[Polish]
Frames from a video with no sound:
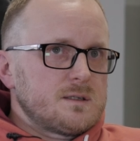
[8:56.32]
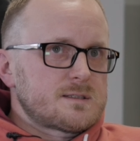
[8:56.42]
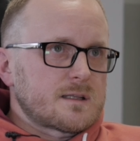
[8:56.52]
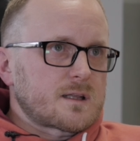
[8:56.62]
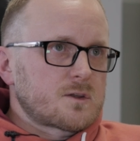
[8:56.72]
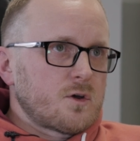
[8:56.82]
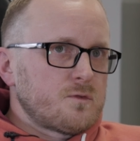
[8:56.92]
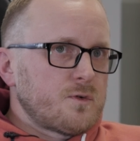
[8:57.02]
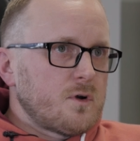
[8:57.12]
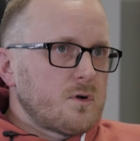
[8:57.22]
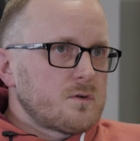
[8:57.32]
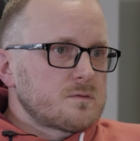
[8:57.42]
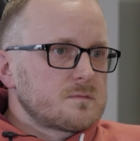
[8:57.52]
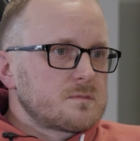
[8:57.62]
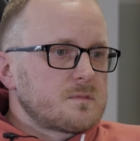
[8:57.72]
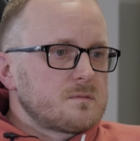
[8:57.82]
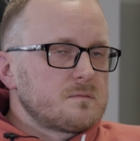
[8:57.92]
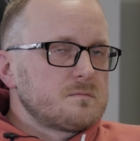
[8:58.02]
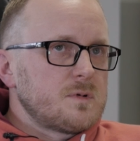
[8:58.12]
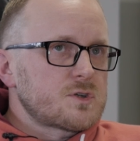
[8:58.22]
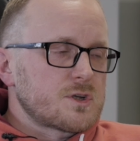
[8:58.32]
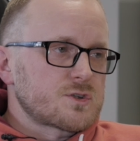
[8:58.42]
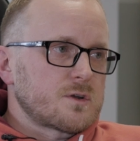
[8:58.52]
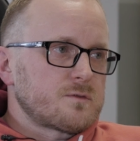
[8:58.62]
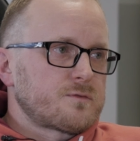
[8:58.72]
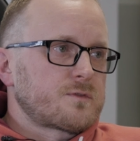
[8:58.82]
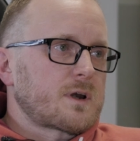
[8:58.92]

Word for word: Standardowo Myślę, że w